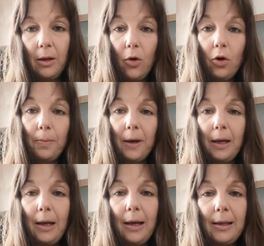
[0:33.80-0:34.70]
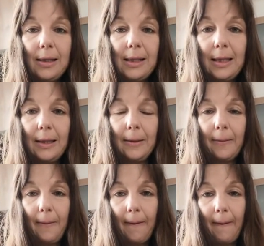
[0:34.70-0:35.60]
äh, Lochbrille erzählen.
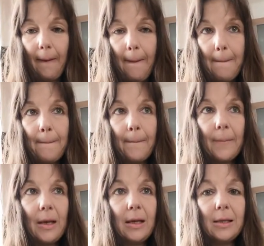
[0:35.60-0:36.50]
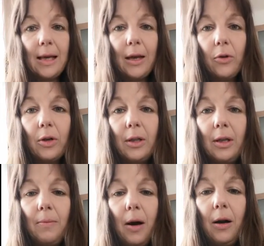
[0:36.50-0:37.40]
Ja, ich zeige euch
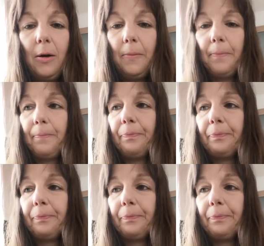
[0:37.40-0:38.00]
die mal.